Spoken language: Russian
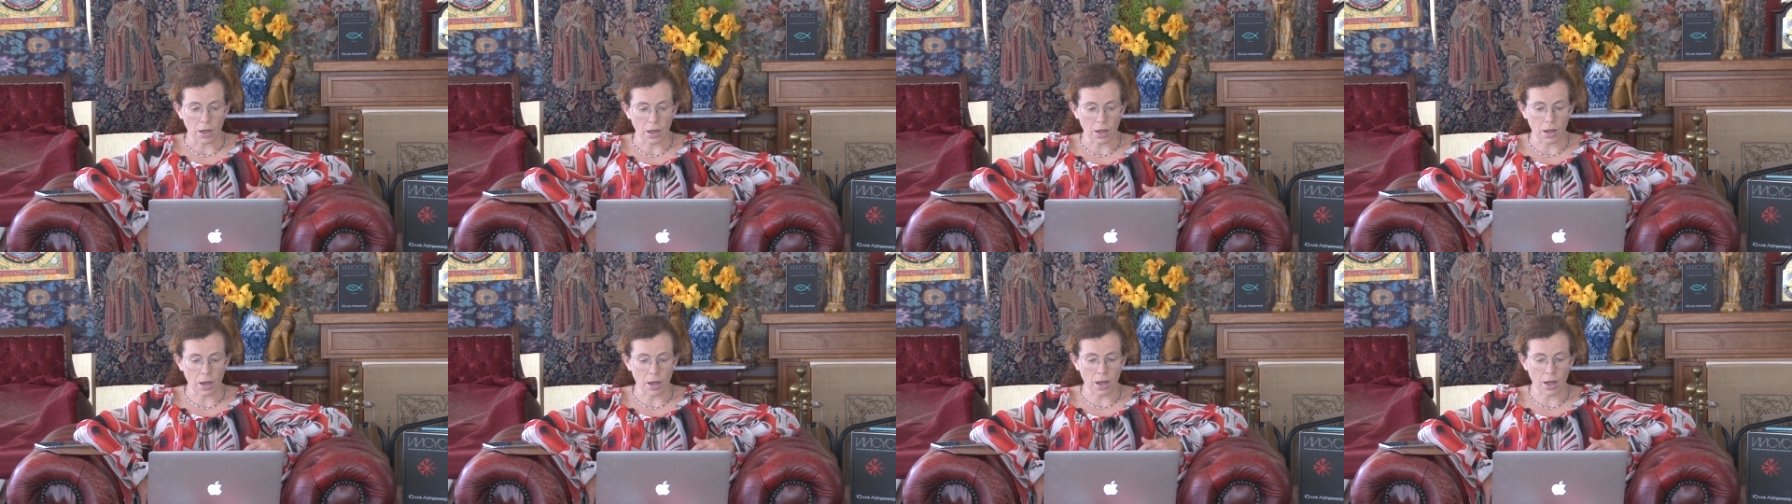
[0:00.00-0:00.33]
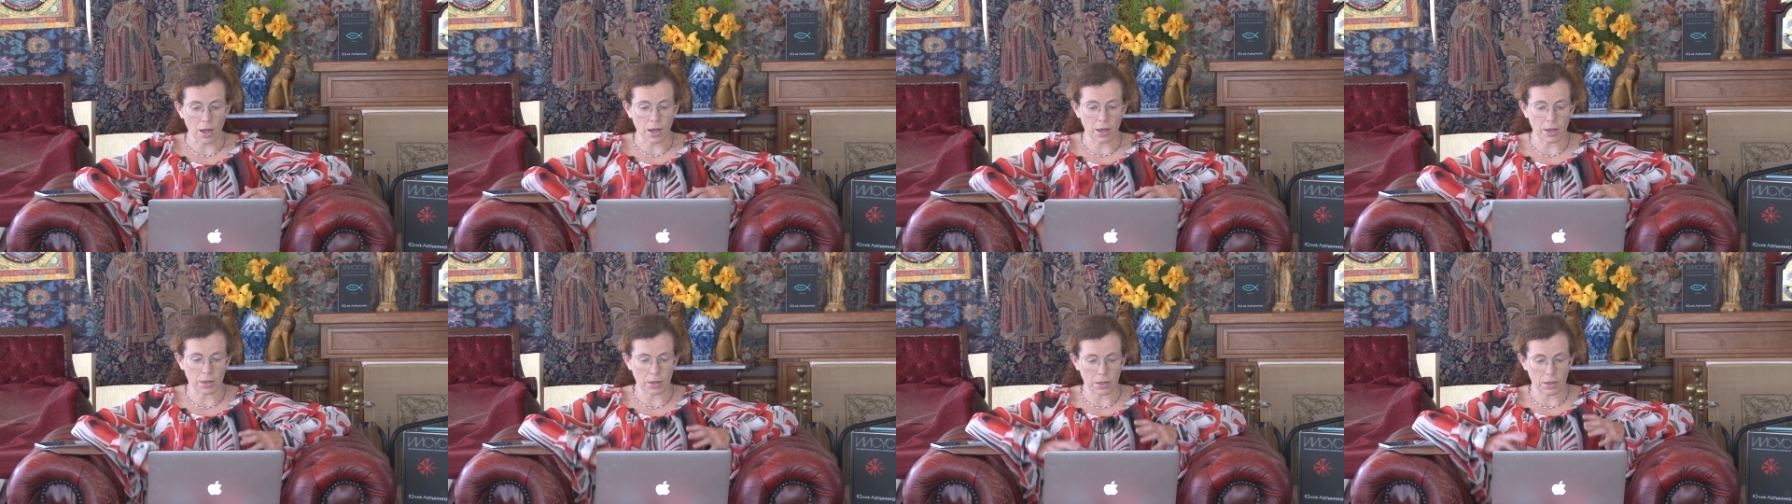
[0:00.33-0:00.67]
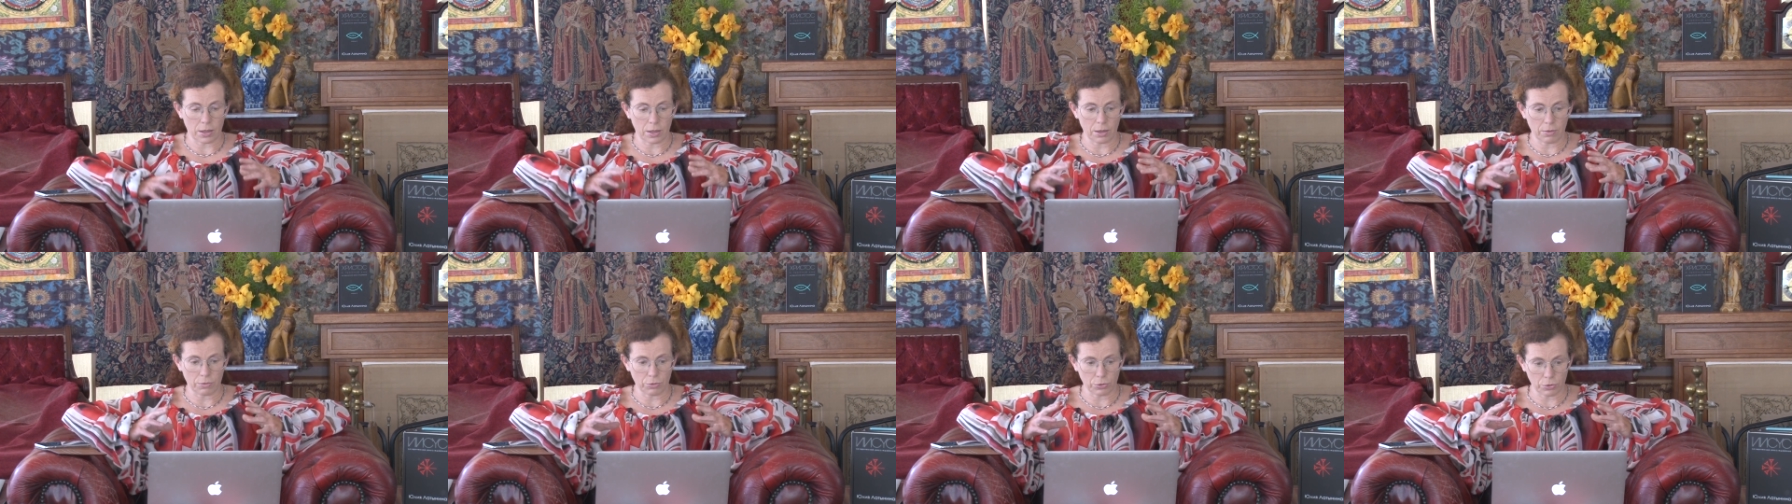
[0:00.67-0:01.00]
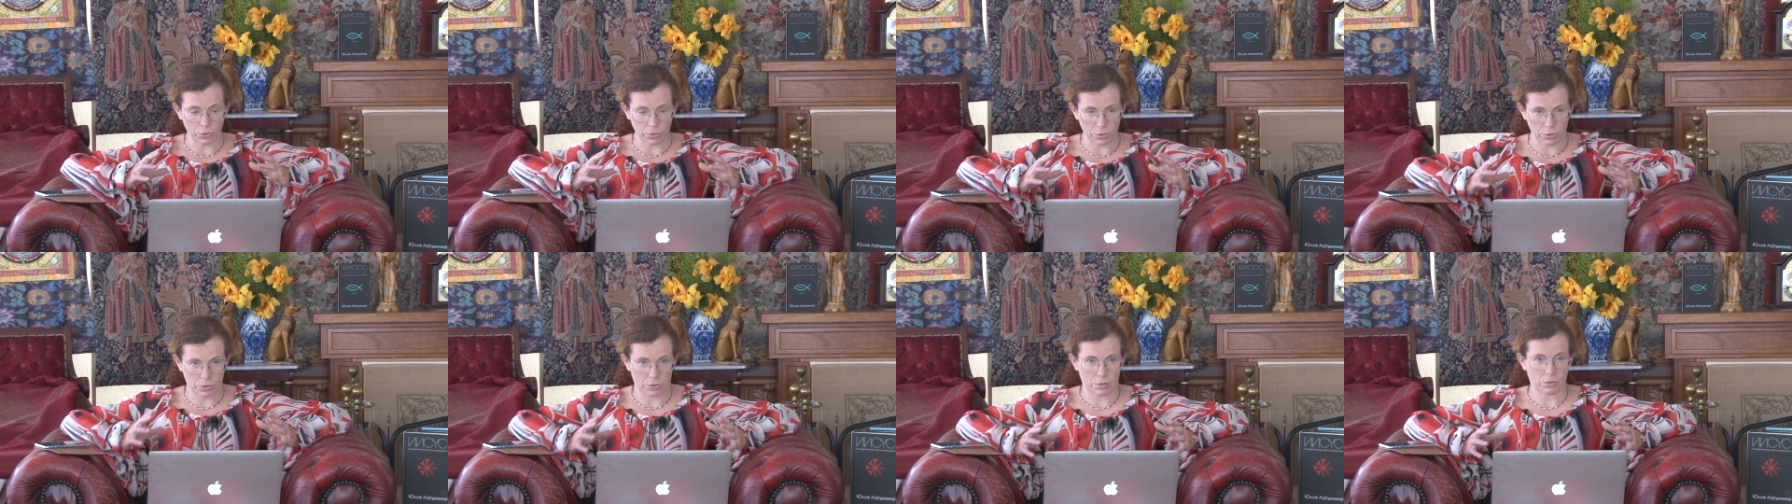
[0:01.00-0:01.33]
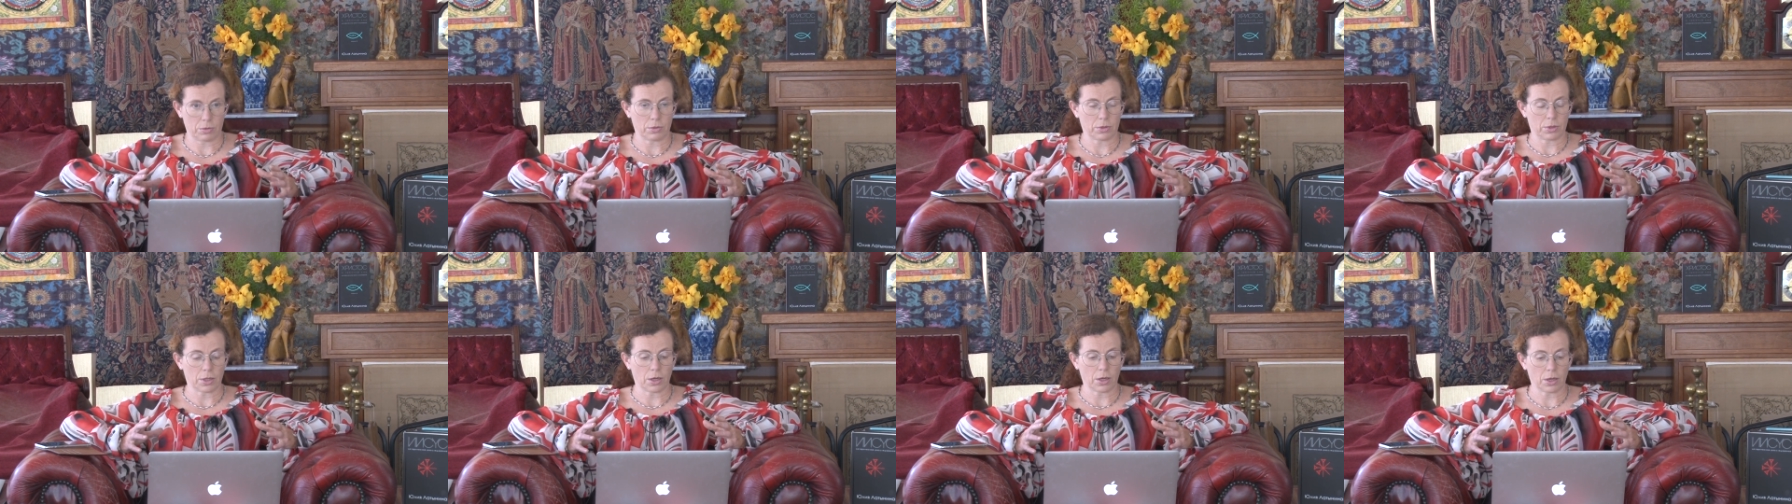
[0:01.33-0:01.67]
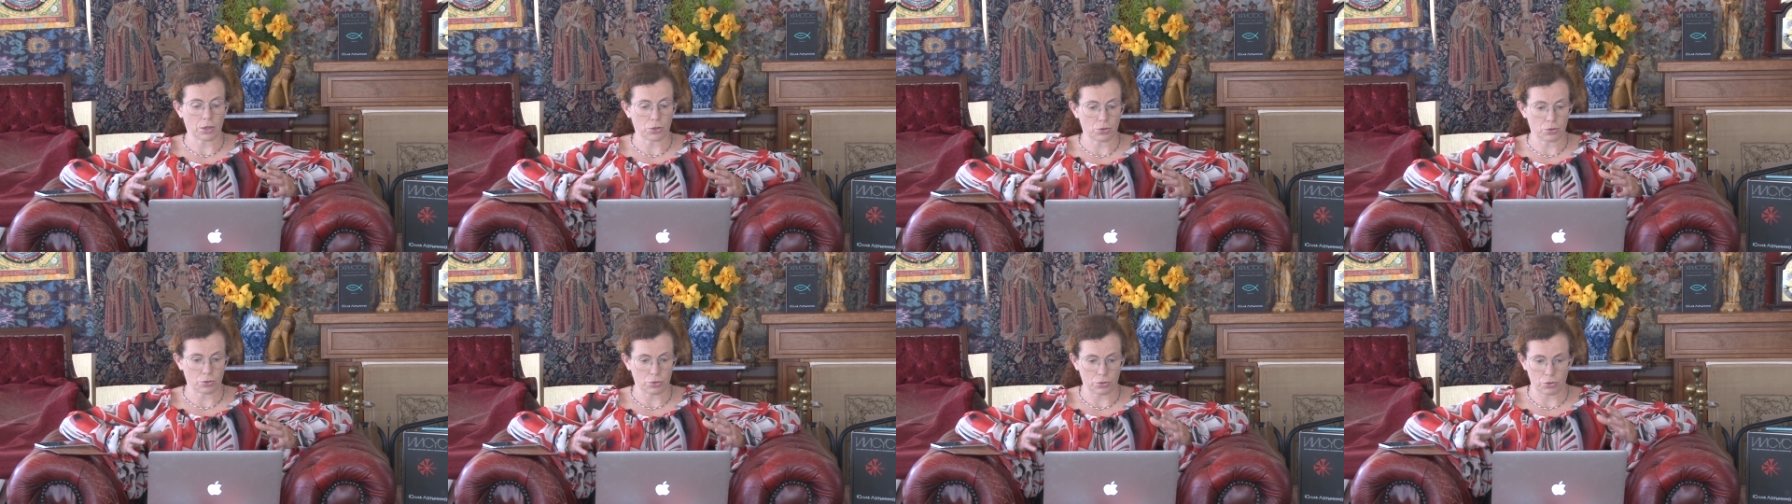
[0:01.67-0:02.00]
а, и вот я
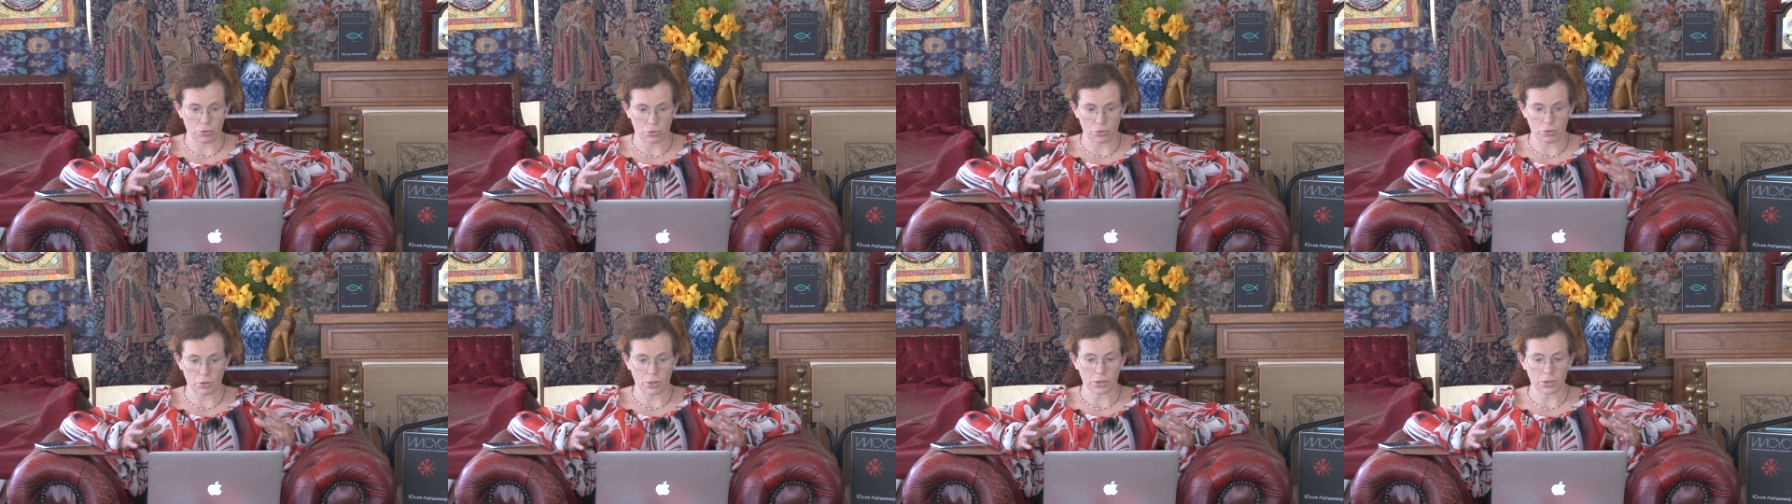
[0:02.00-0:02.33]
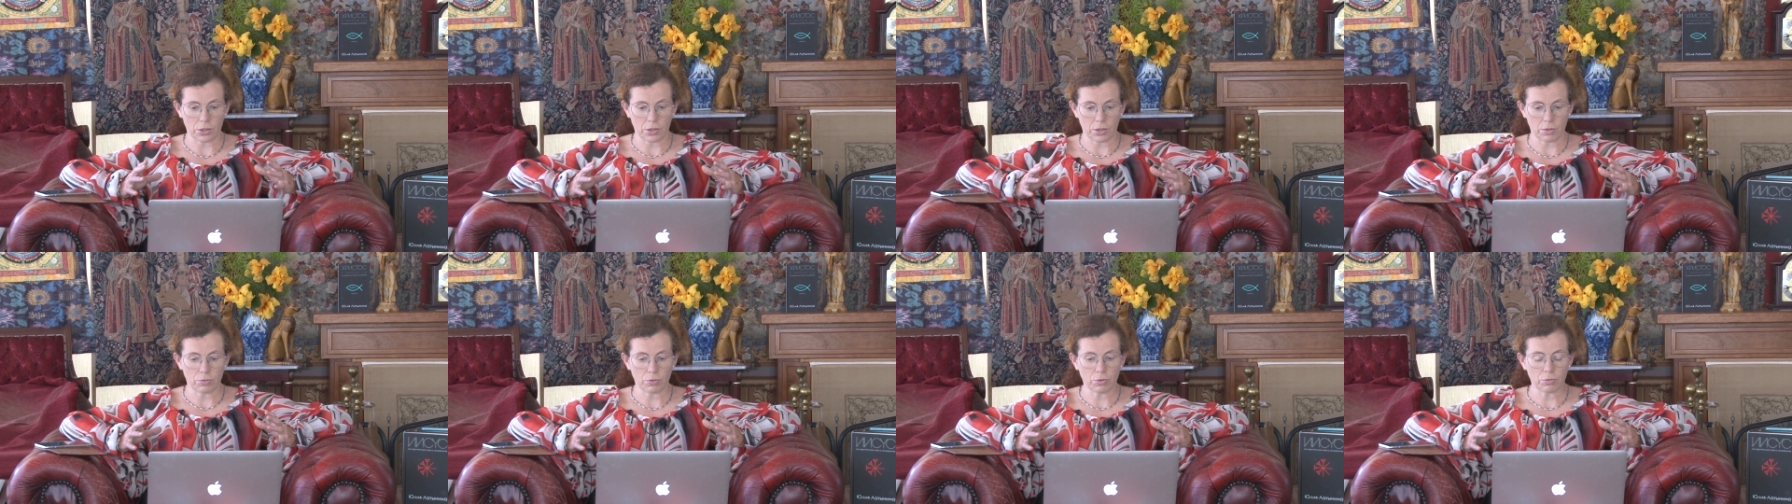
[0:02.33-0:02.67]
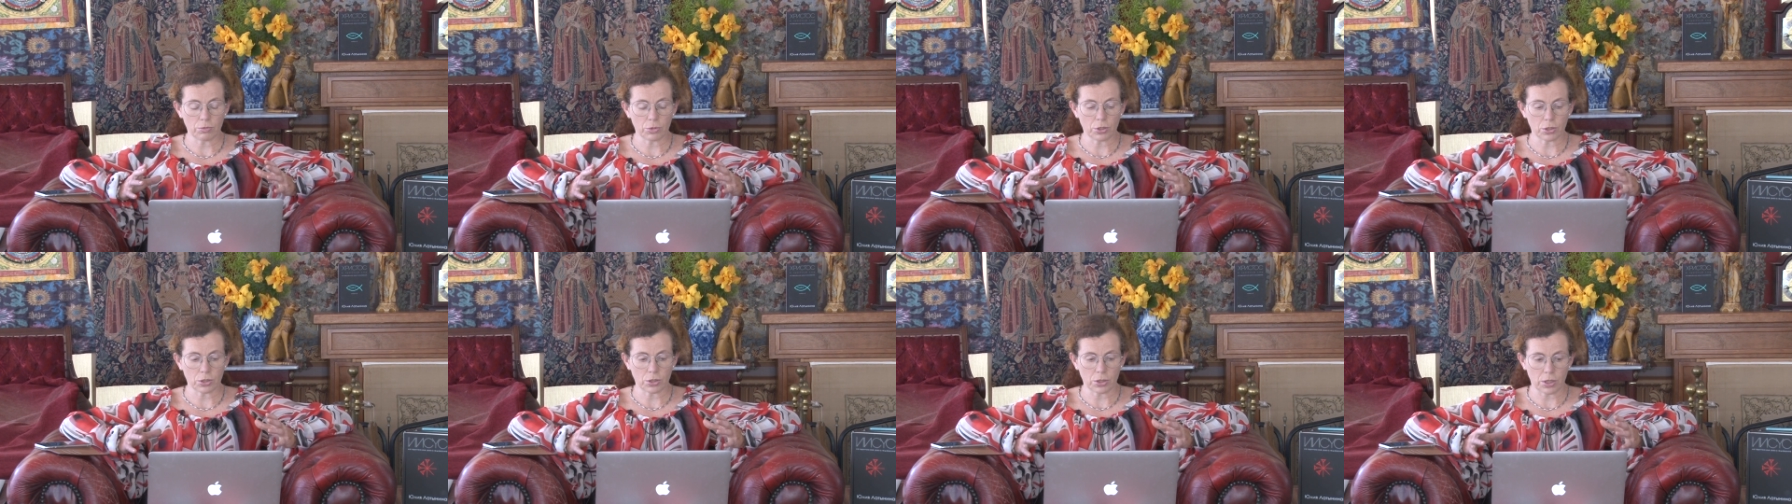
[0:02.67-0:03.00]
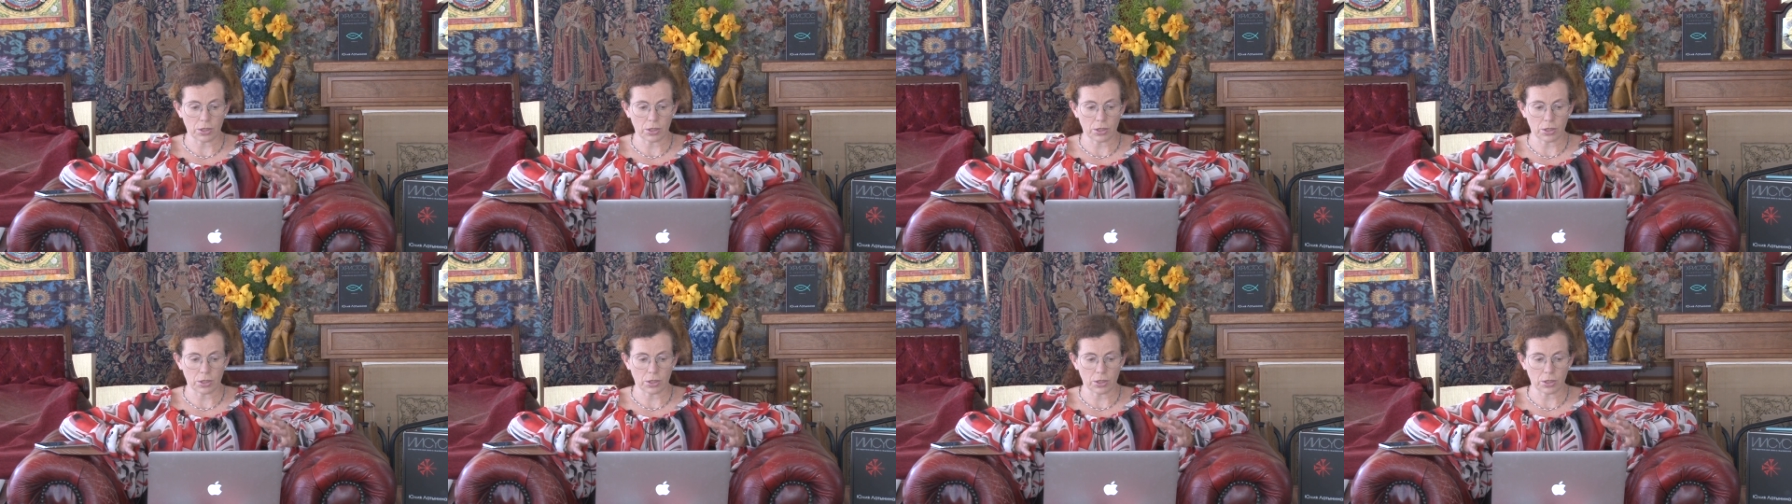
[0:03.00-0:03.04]
хочу еще раз напомнить,